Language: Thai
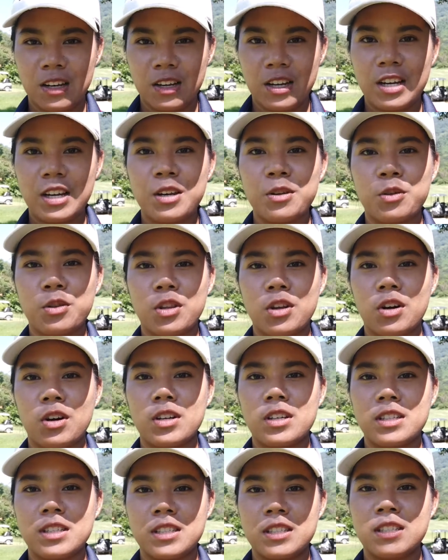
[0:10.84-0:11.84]
รอยัลฮิลต่อ
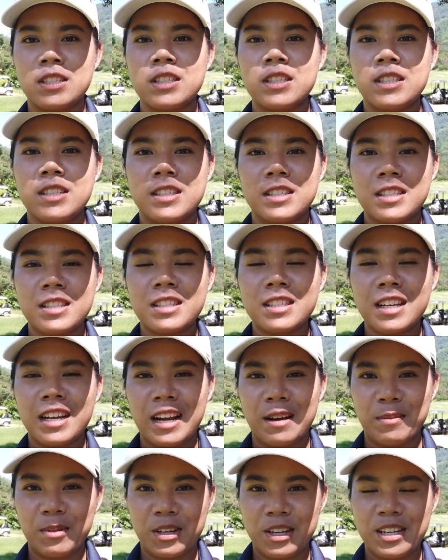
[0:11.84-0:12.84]
เลย ซึ่งส
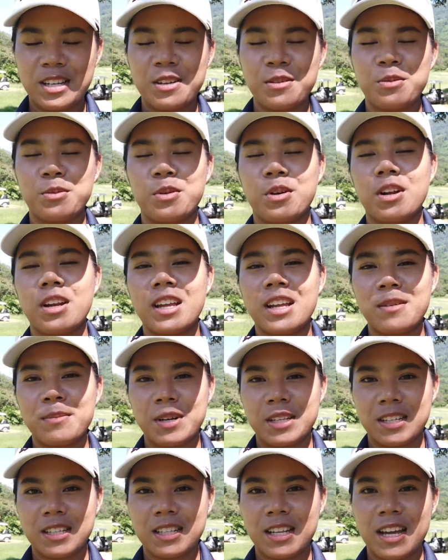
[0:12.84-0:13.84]
นามรอยัลฮิลหนูก็เล่น
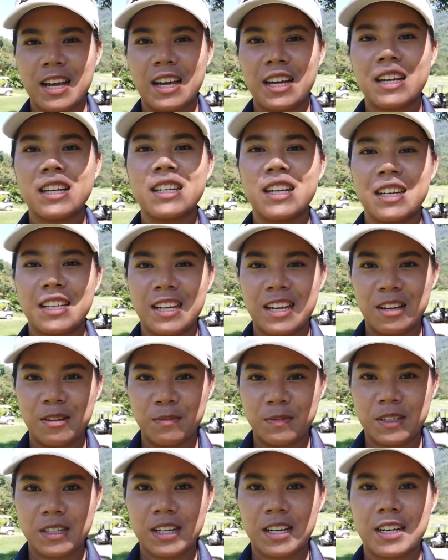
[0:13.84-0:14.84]
มาตั้งแต่เด็ก
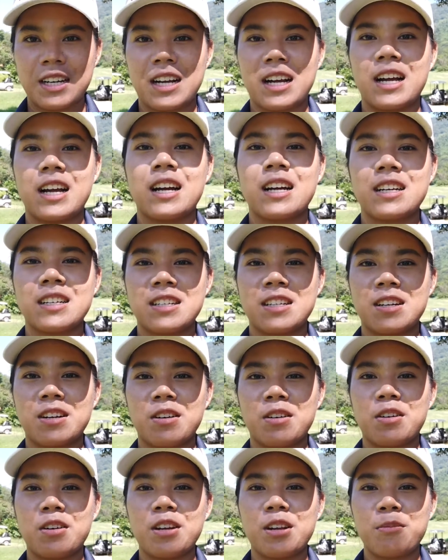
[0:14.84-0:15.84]
ๆ เหมือนกันค่ะ
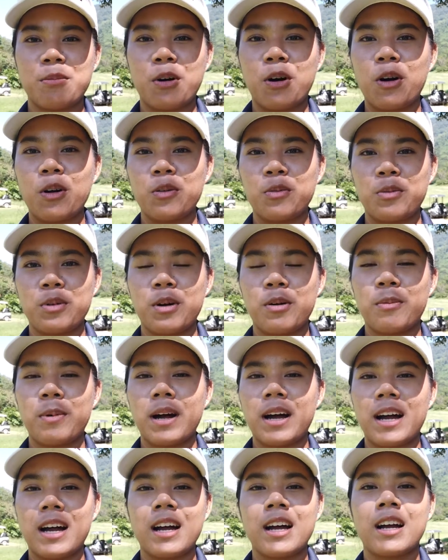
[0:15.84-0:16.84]
ก็ได้พอรู้แล้ว
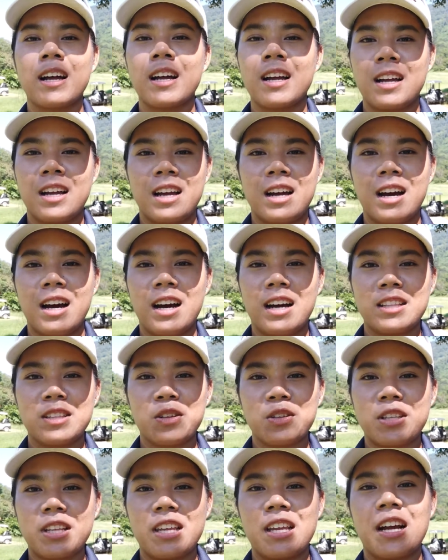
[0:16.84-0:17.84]
ว่า
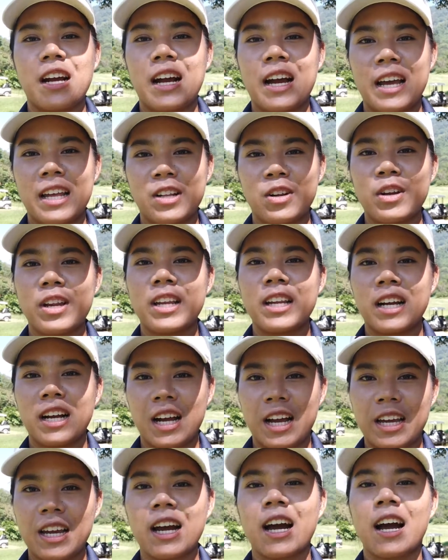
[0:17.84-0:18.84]
ต้องตียังไงต้องเล่นยั
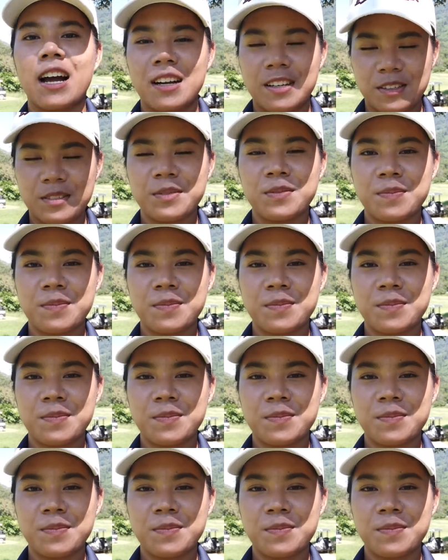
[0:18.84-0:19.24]
งไงค่ะ